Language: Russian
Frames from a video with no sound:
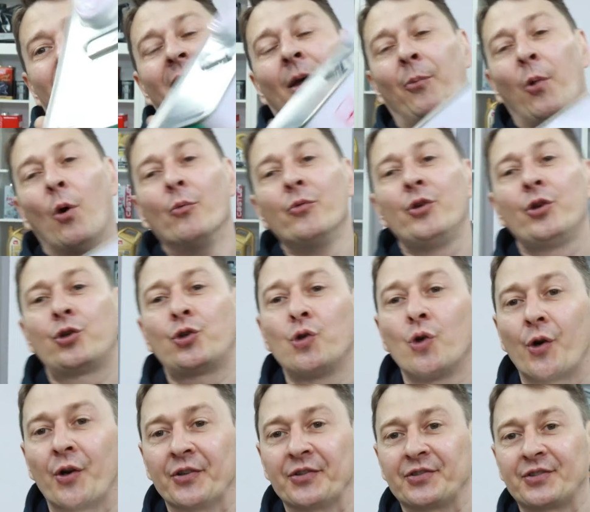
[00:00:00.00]
Напомню
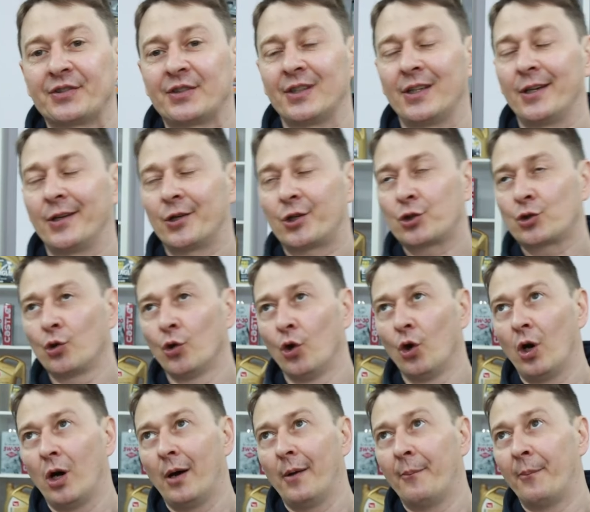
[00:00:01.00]
еще раз, э,
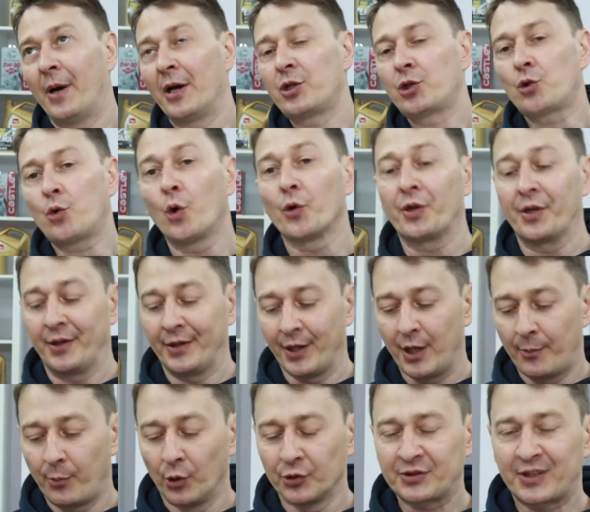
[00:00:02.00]
что бачкот на
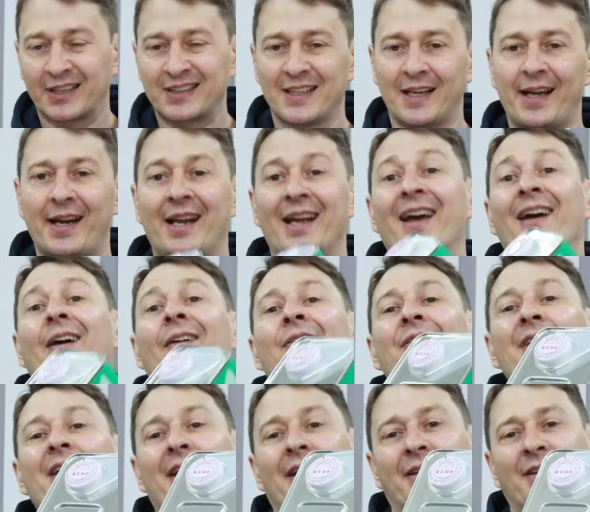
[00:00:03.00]
японской таре,
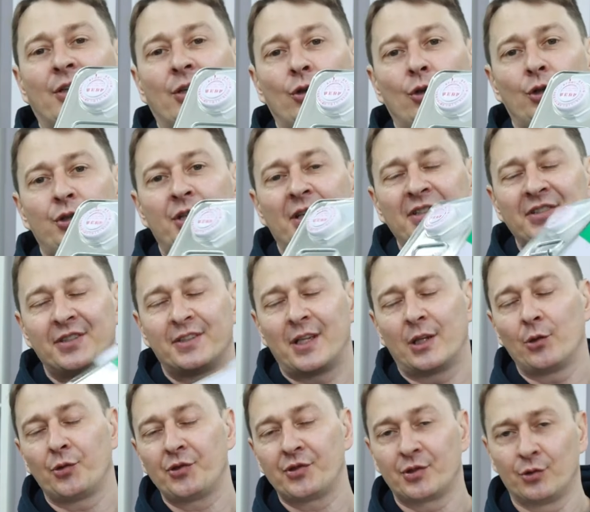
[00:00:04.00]
верхней ее части
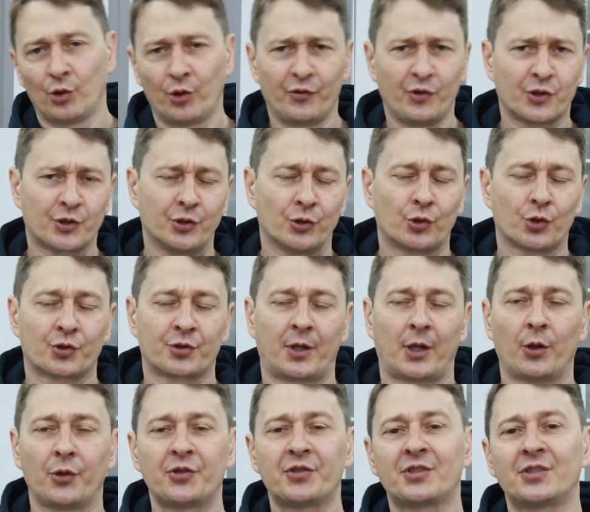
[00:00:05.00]
наносится, ну и нижней тоже
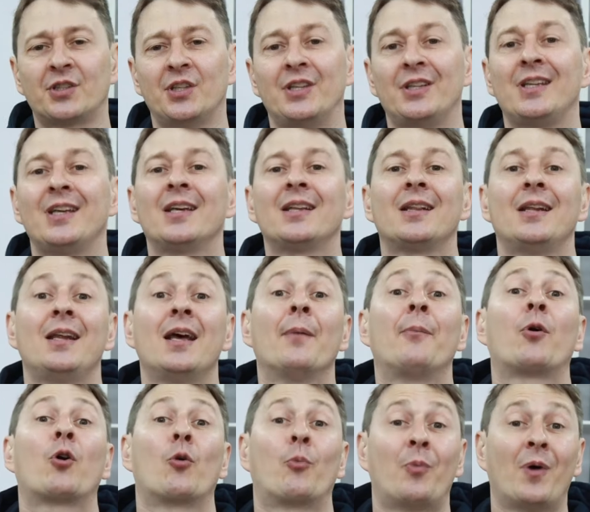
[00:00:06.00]
наносится не для
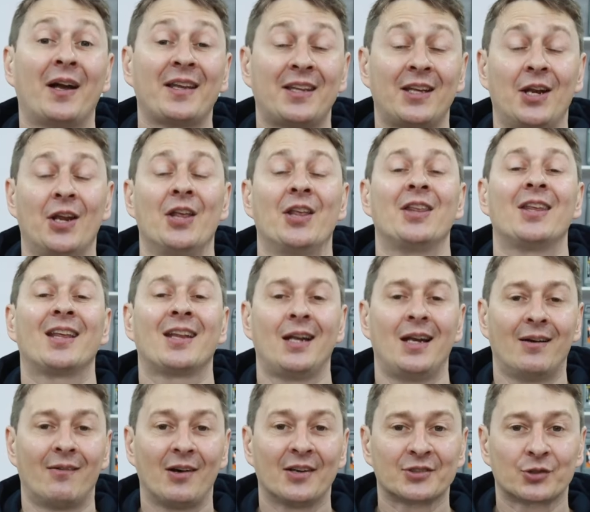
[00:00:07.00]
покупателей, не
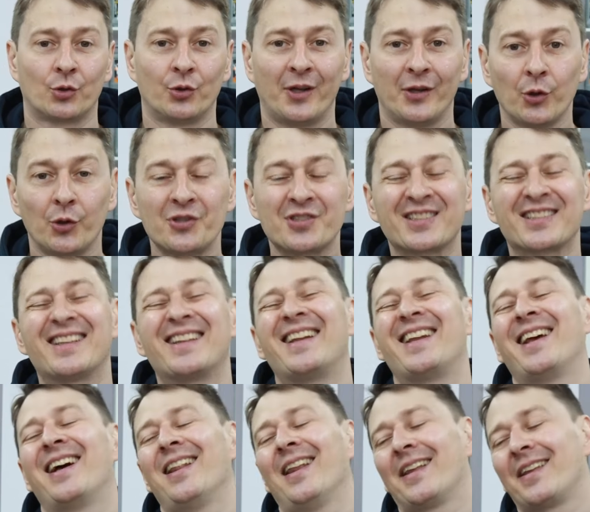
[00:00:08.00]
для вас. Он наносится
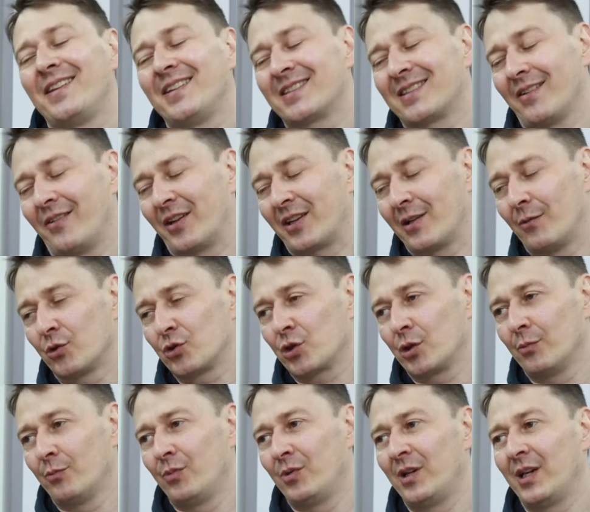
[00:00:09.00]
для логиста, для того,
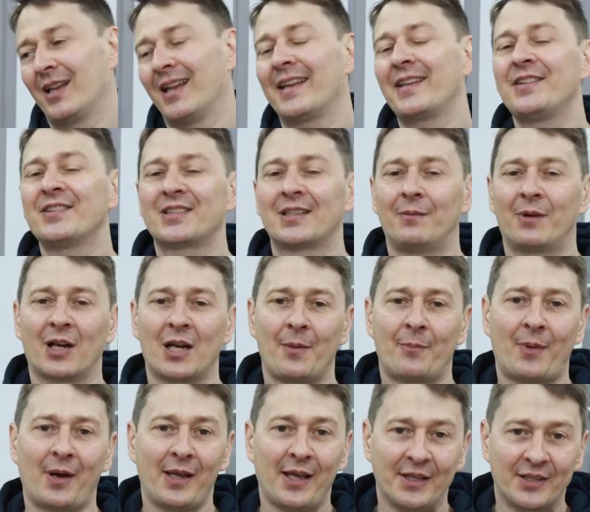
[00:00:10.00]
чтобы логисты могли
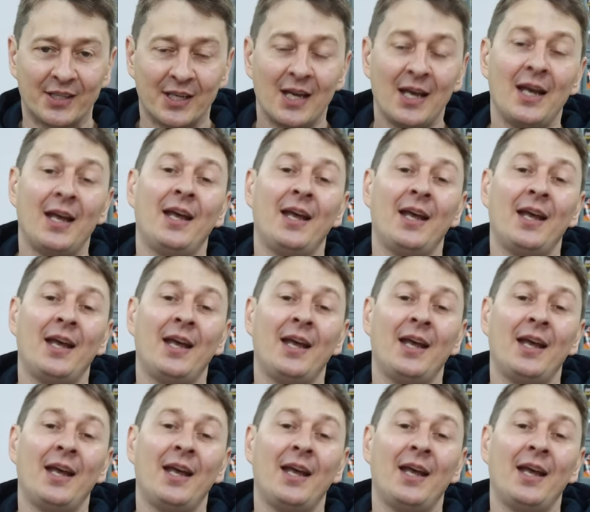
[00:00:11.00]
понять,